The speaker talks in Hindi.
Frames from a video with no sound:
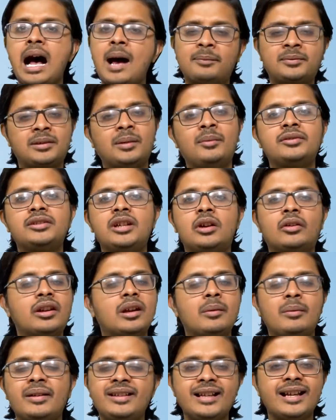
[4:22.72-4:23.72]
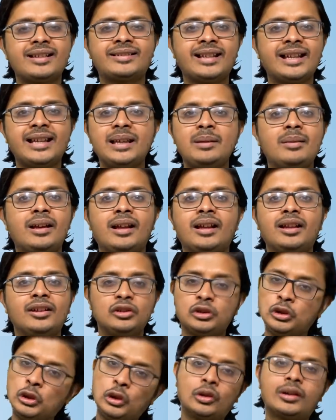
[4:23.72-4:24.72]
आप समझ जाओगे कि भैया सही में
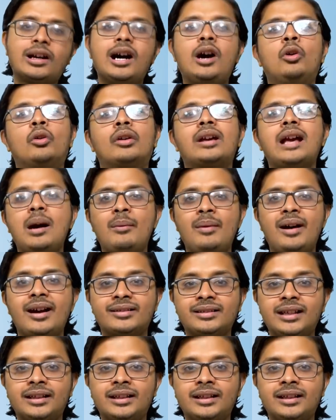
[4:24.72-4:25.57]
धोखा हो गया हमारे